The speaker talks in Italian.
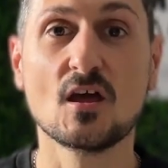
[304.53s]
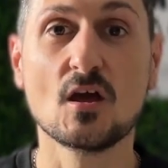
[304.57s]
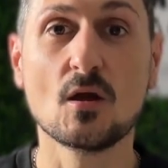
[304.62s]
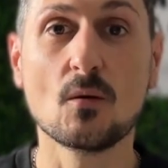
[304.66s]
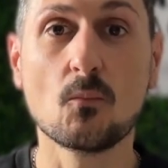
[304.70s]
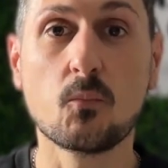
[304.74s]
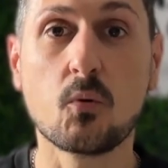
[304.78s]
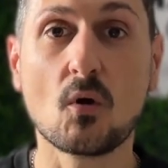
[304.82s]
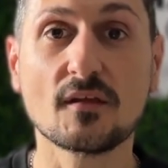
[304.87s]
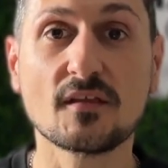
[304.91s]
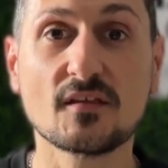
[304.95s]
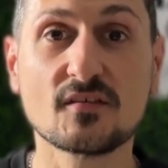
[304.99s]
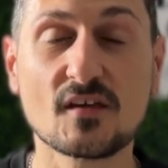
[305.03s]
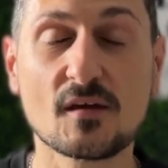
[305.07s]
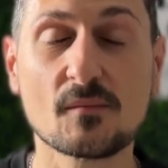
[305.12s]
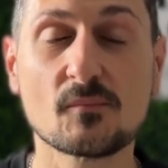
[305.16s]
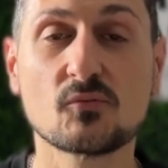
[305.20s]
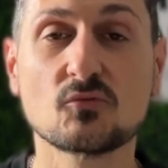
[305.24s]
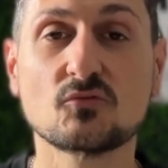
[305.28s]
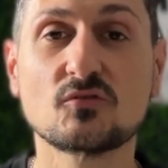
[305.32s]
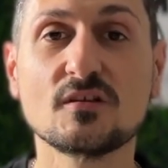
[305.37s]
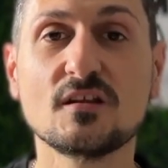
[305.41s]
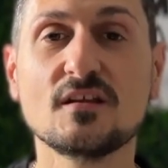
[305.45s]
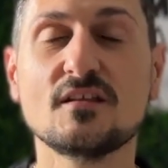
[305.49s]
Puoi ad esempio
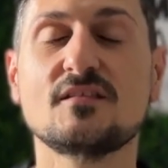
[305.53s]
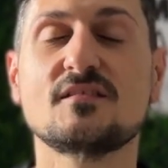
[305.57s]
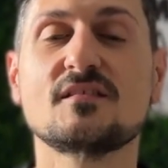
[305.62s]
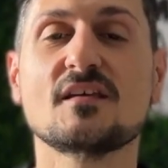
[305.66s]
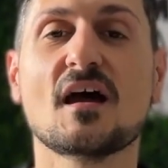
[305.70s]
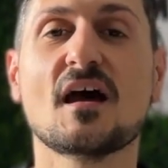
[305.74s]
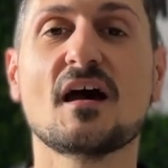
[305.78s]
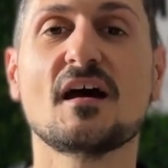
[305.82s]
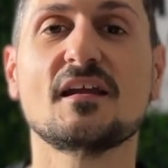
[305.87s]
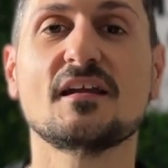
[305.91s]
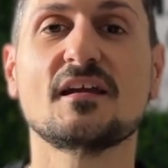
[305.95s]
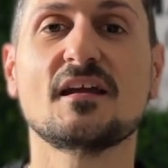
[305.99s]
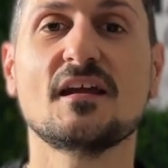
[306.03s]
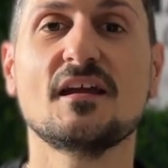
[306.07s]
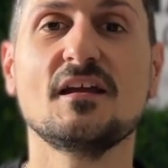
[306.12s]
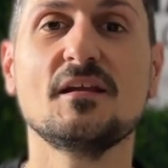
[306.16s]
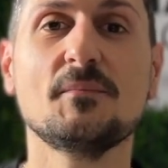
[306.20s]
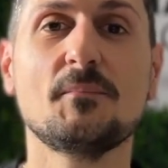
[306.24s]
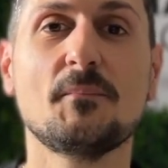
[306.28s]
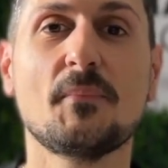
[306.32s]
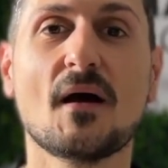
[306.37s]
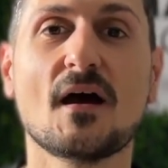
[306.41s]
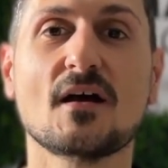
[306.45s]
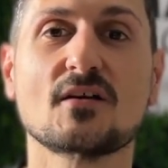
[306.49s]
utilizzare il
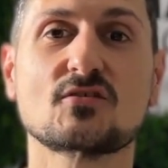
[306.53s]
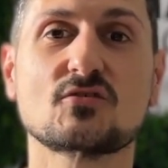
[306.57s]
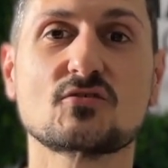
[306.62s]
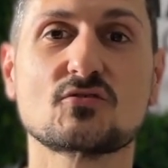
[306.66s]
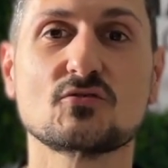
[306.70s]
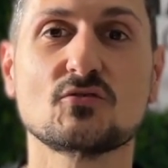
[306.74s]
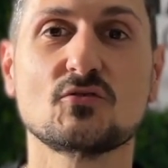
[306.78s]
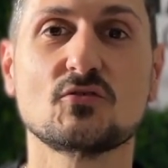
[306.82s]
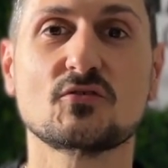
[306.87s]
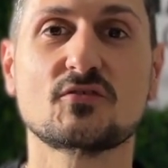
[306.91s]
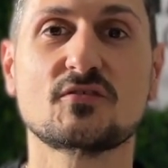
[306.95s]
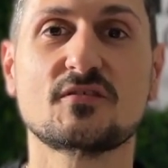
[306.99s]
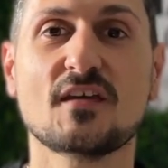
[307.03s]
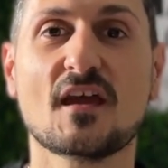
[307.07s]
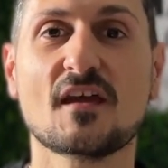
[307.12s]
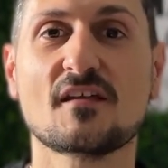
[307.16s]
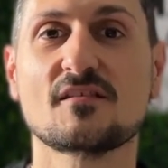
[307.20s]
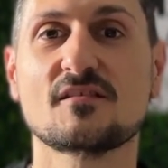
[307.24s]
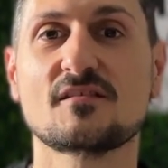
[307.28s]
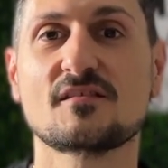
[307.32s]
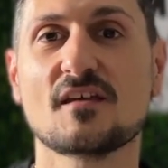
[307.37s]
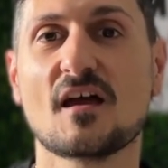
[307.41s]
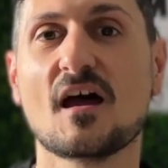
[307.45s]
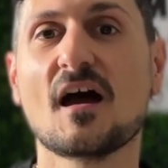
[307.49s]
passo
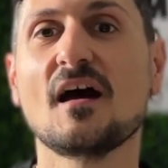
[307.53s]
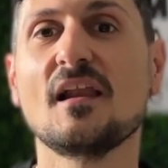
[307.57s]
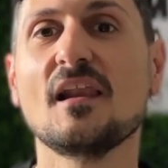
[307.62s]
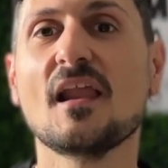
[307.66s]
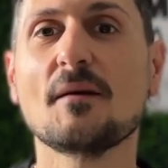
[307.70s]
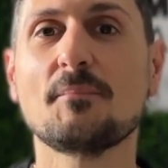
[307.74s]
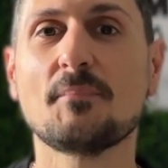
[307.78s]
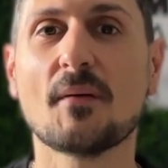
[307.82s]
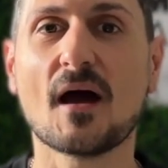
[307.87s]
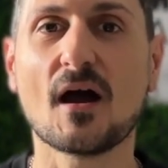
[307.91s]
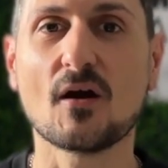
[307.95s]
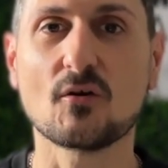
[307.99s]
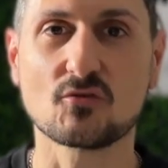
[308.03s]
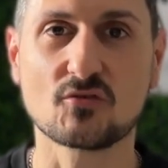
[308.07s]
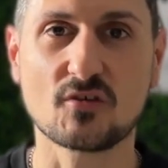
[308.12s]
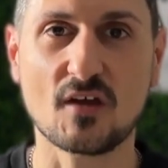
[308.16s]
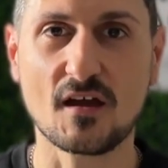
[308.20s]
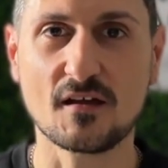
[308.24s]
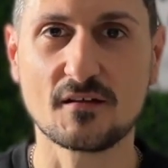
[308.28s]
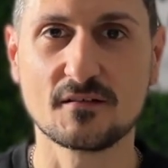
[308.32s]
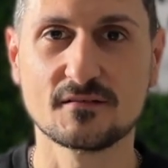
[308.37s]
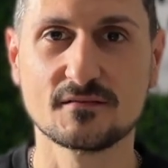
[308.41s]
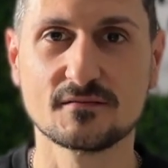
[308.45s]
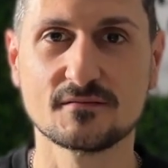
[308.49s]
senza la
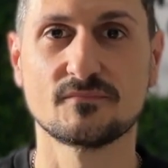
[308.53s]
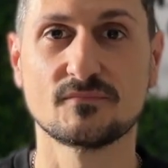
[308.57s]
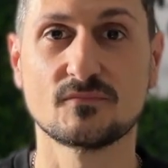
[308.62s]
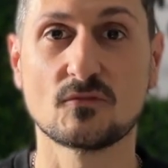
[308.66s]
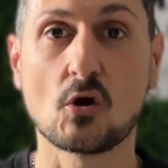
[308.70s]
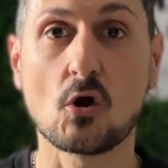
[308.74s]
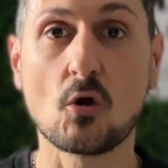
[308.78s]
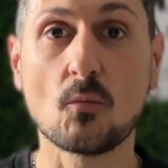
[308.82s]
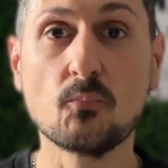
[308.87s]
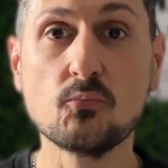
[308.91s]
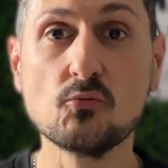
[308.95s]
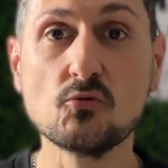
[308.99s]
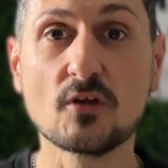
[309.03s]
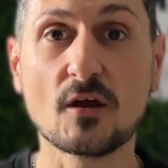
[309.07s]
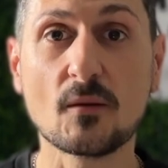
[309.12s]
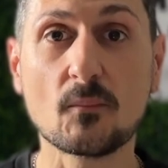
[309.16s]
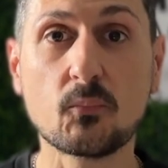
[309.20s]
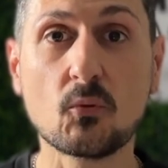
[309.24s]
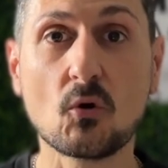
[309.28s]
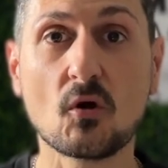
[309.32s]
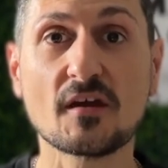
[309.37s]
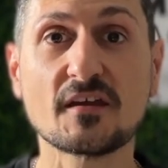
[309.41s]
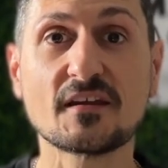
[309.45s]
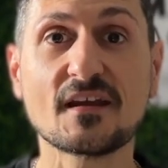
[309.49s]
pausa oppure
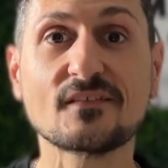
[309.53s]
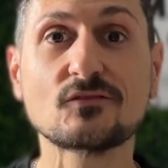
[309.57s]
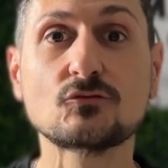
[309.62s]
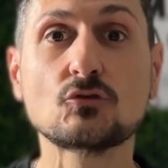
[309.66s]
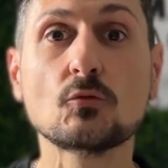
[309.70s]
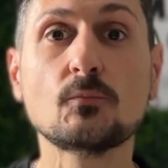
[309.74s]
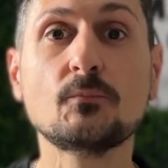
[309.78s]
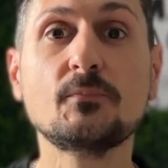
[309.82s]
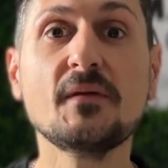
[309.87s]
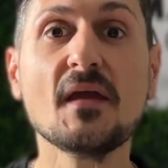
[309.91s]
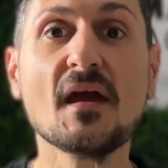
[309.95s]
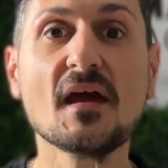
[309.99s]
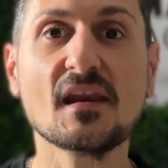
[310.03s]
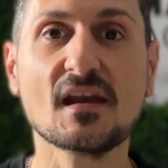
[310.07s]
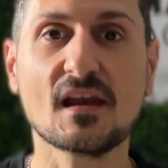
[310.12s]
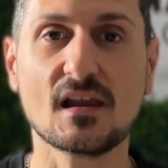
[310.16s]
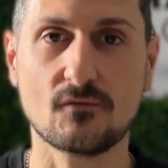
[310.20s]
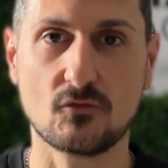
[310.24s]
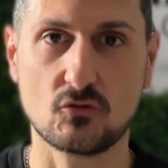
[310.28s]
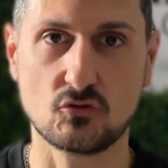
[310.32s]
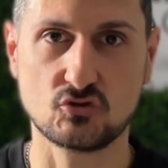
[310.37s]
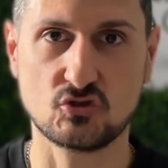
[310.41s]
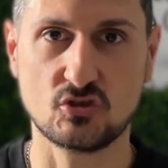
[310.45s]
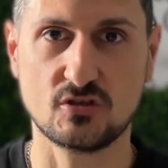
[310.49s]
puoi raddoppiare la
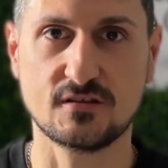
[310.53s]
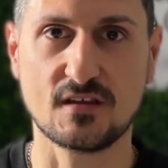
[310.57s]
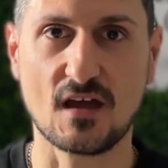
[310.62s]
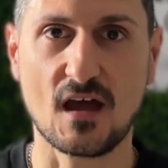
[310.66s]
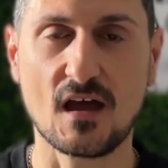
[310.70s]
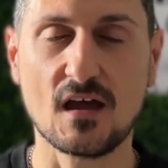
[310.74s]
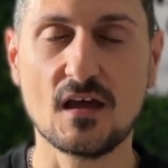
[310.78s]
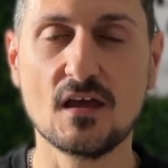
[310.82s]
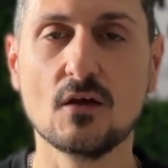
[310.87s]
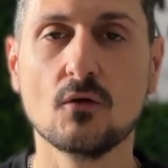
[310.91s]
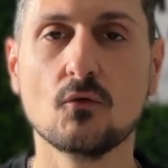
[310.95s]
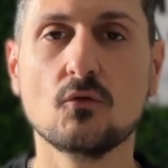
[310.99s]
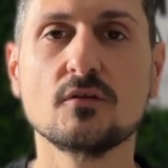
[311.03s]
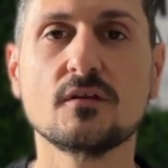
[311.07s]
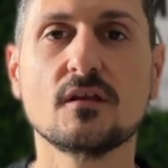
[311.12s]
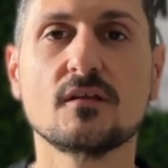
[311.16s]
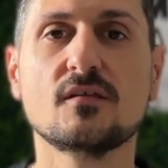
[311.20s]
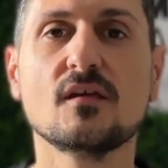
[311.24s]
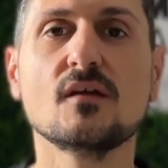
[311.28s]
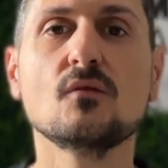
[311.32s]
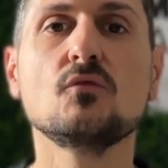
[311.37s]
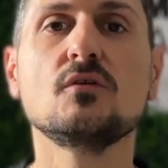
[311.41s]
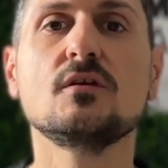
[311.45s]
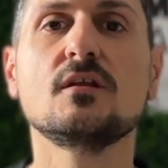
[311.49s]
velocità, quindi
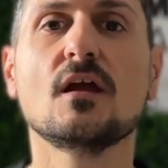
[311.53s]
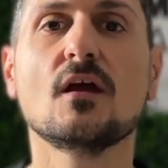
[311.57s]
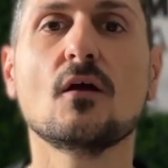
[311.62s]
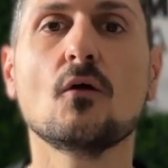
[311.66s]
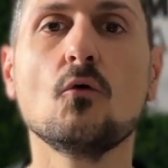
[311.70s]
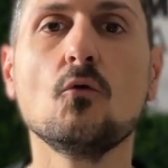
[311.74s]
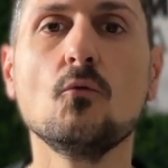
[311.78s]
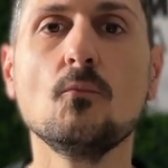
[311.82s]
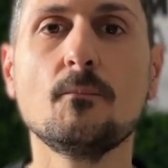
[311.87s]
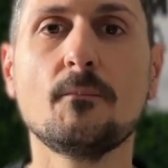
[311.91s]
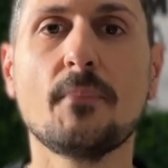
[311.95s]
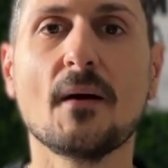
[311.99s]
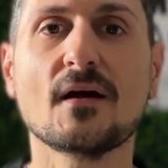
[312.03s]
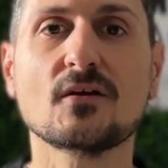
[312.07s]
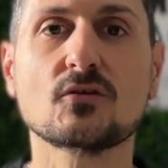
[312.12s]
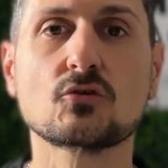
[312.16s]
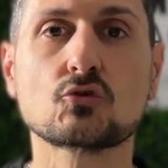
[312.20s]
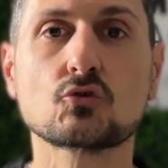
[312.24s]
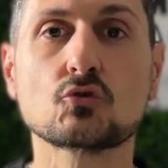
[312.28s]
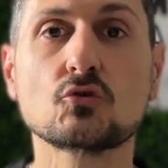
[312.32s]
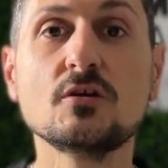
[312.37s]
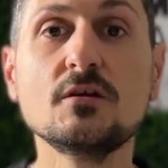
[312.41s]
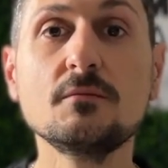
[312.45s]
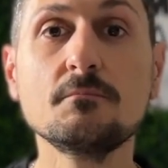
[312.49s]
eseguire un
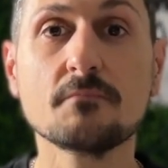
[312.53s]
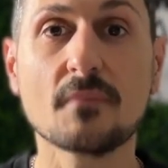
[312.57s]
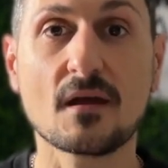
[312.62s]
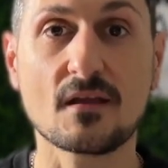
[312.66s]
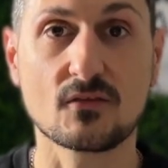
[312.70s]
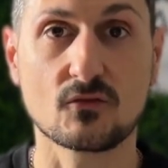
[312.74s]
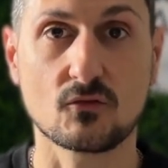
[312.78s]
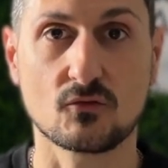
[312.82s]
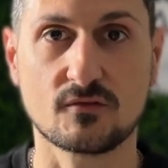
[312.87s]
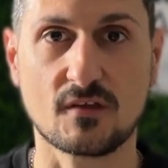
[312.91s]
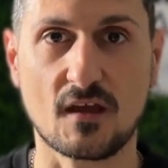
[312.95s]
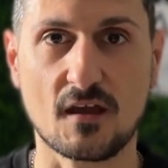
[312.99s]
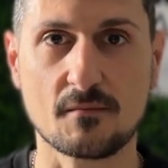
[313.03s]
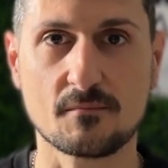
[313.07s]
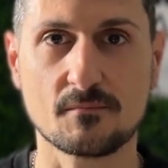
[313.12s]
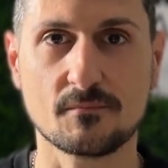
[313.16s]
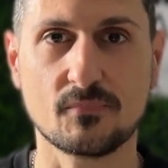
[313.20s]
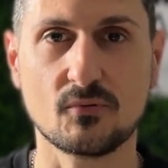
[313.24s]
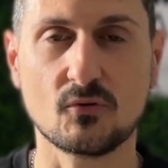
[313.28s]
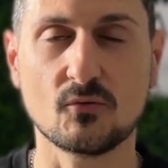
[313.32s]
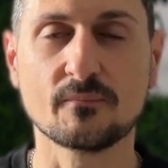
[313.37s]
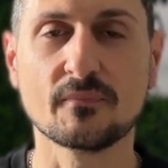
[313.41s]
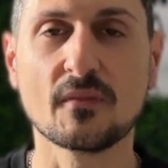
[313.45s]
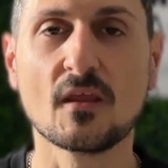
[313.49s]
passo in mezzo
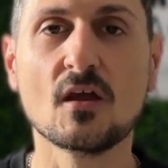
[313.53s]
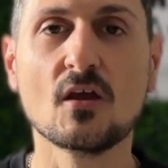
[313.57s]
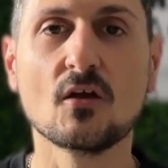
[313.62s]
tempo.